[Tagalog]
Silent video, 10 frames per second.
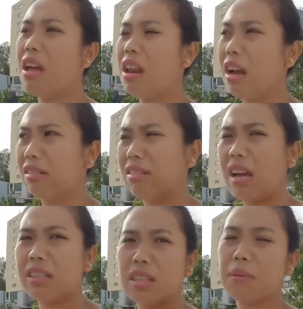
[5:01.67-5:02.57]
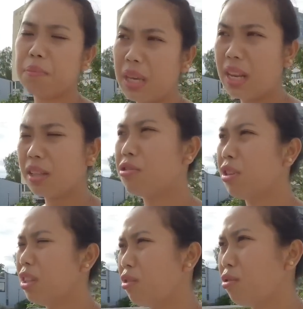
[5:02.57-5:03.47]
Kaya lang, taas ng pila
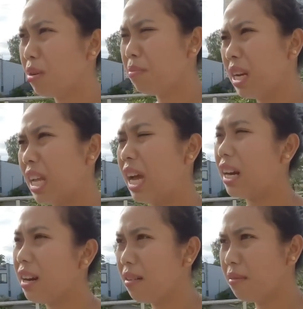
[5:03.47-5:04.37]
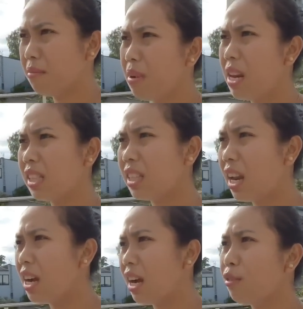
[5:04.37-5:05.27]
doon. Hindi ko na binayaran. Balik
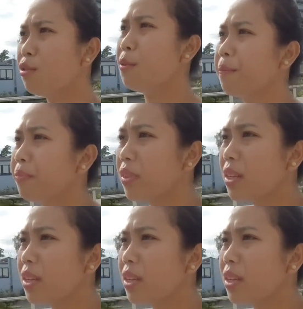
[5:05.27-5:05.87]
na lang ako.